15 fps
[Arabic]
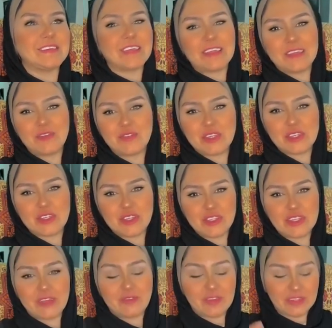يعني نفسك
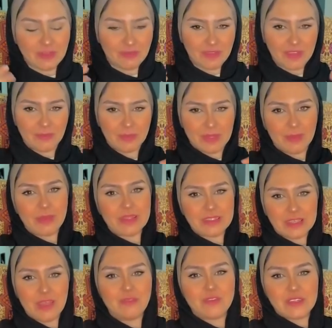تشتري فانت في بتعمل
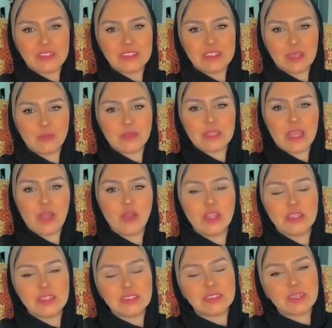سيفنجز يعني بتحاول
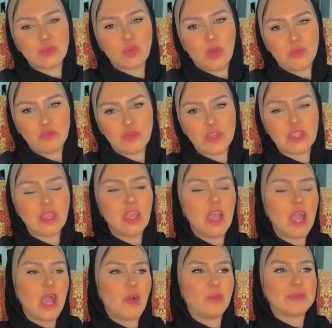ان انت توفر
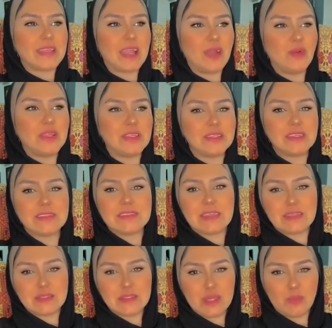او بتحاول ان
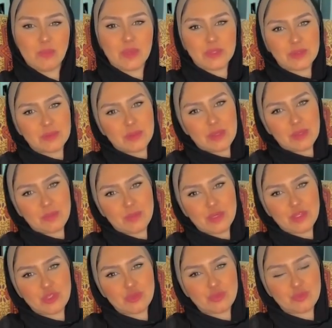انت تظبط
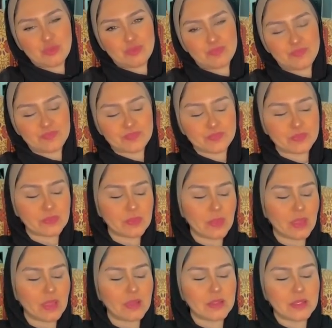مش
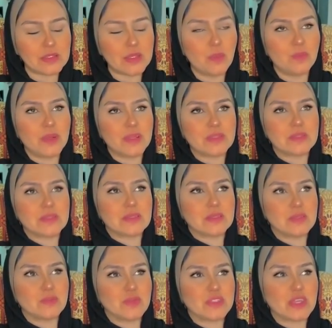تظبط
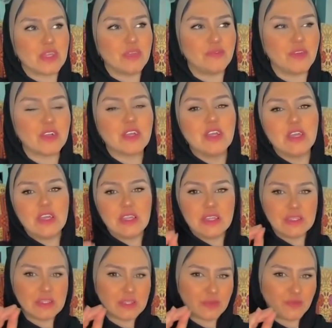مصاريفك
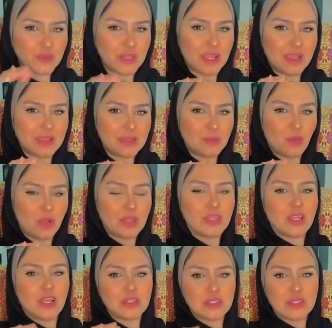لان انت في حاجه
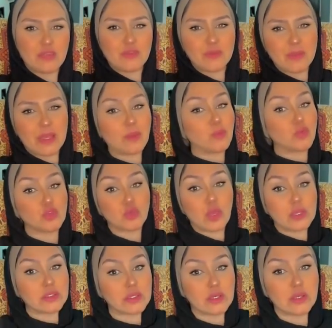معينه حاططها في دماغك ممكن تكون
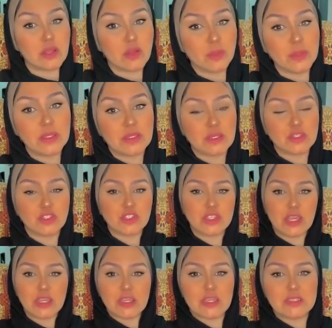عايز تغير عربيتك
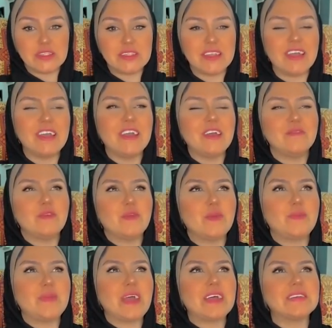تشتري حاجه جديده في
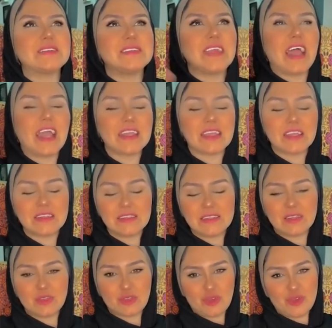بلانز لحاجه
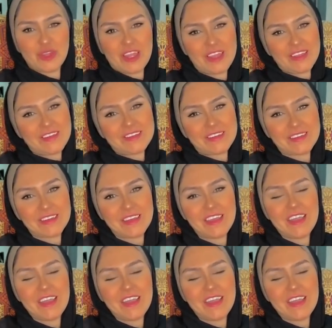جديده تدخل حياتك